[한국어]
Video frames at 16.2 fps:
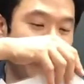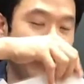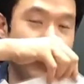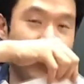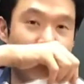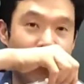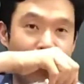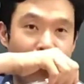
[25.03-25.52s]

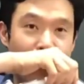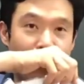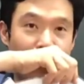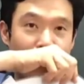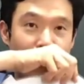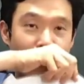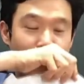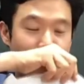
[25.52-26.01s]
아,
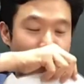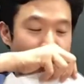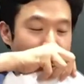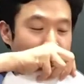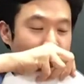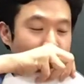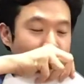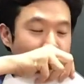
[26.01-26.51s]
좀
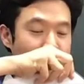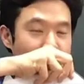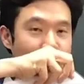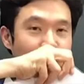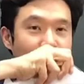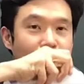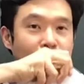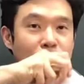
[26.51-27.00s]
소개해
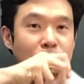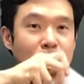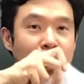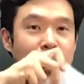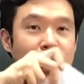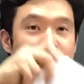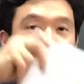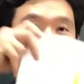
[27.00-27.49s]
드리겠습니다.
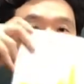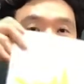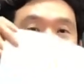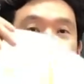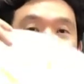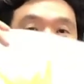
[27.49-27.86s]
자,